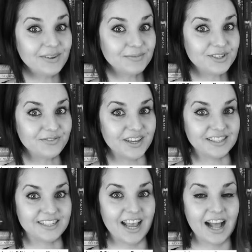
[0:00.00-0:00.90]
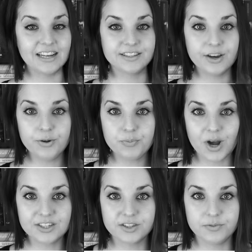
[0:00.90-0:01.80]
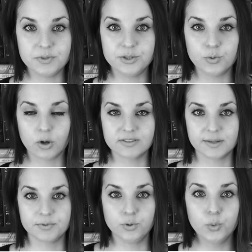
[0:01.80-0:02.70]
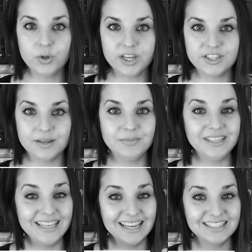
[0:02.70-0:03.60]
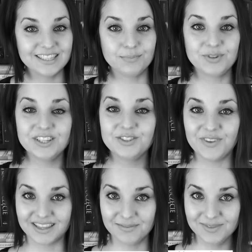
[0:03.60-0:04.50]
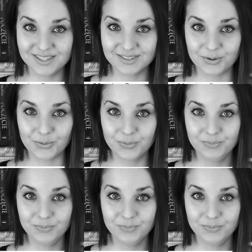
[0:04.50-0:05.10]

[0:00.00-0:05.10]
wiem, czy wiecie, ale Terry Pratchett wymyślił koncept długiej ziemi jeszcze przed światem dysku.